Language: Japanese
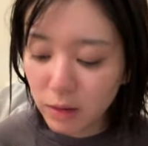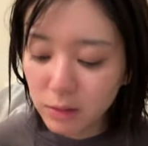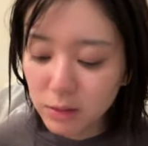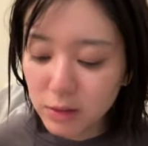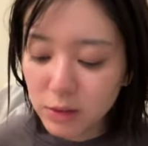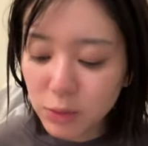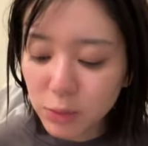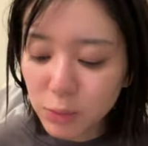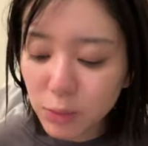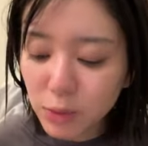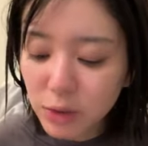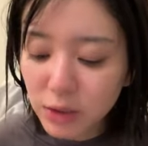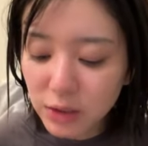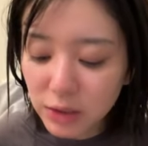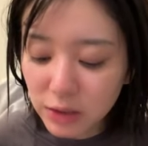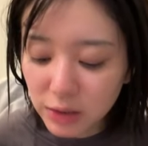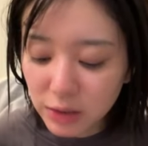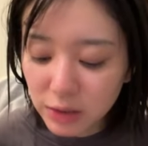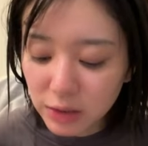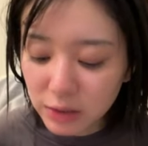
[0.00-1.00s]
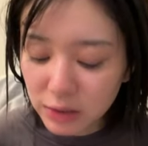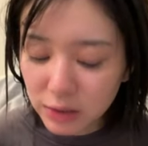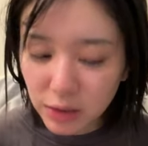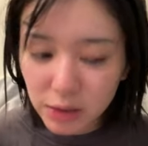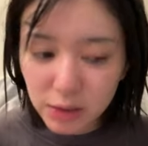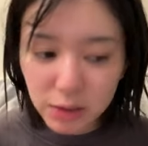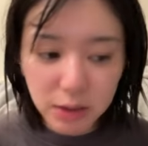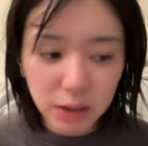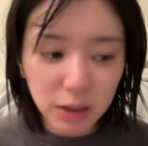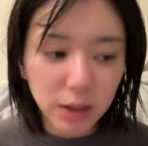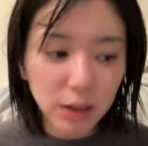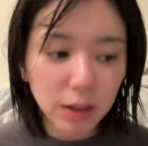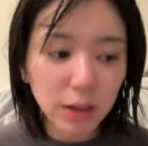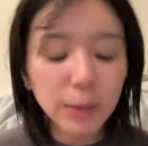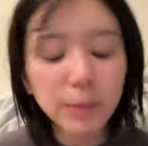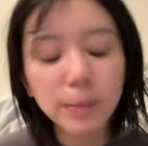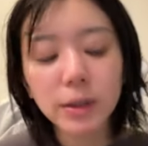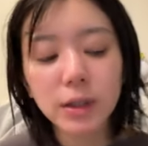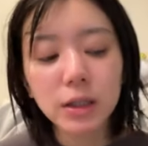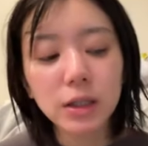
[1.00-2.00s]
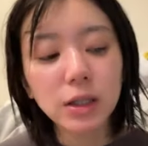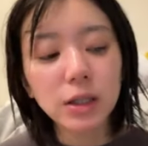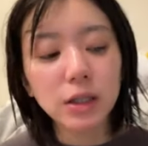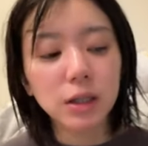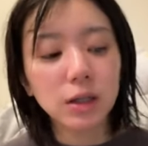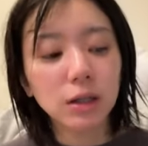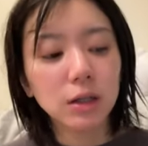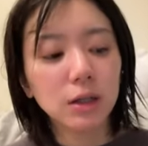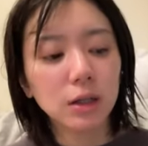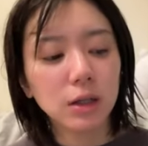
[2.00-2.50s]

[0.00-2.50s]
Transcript: その時に撮影現場に